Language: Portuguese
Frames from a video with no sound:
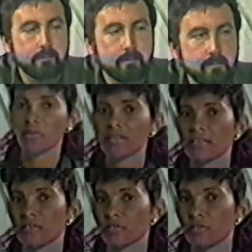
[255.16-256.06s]
Bom, e qual
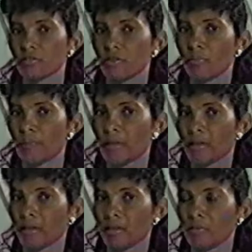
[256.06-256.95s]
seria a solução
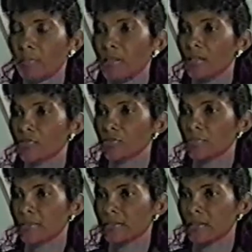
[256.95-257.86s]
para um milhão de
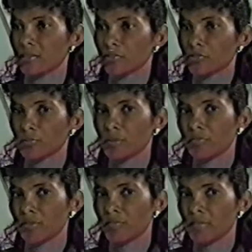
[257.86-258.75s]
brasileiros que
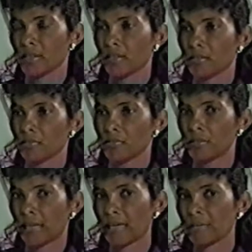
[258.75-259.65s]
sobrevive da,
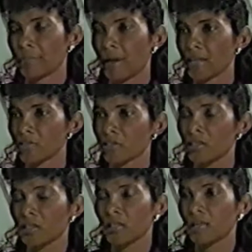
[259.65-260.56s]
da garimpagem,
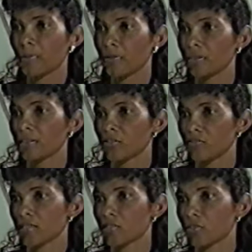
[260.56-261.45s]
na maioria das
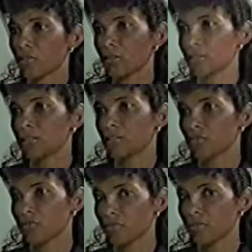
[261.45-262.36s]
vezes colocando em
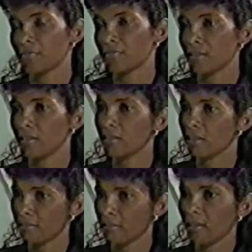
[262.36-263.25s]
risco a sua vida e
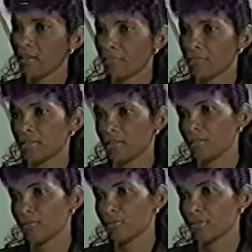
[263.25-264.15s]
até a vida
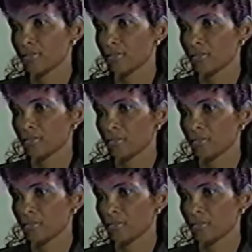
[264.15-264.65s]
da natureza?